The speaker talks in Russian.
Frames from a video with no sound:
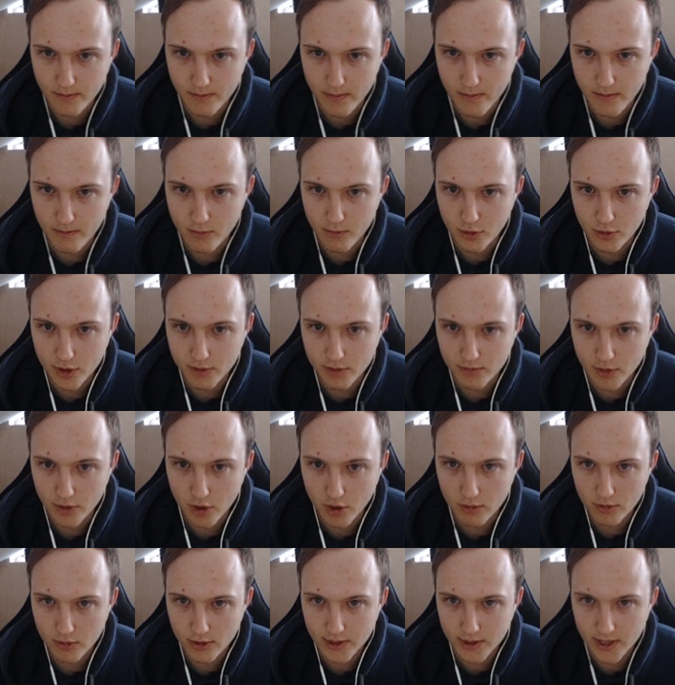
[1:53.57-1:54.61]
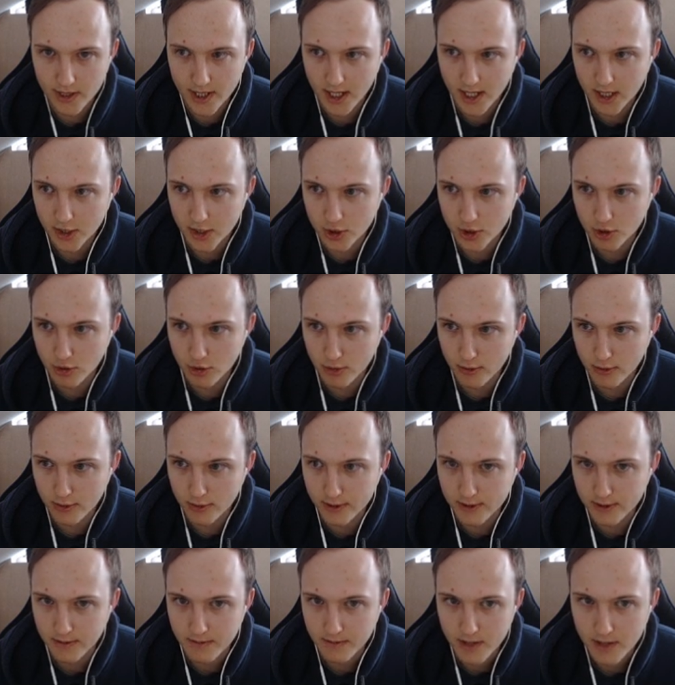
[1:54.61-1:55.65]
будем пробовать
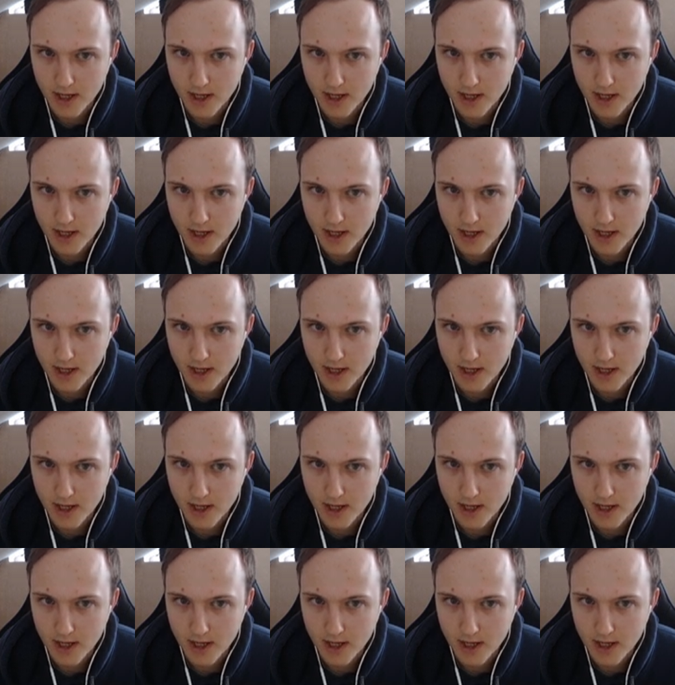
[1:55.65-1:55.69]
реализовывать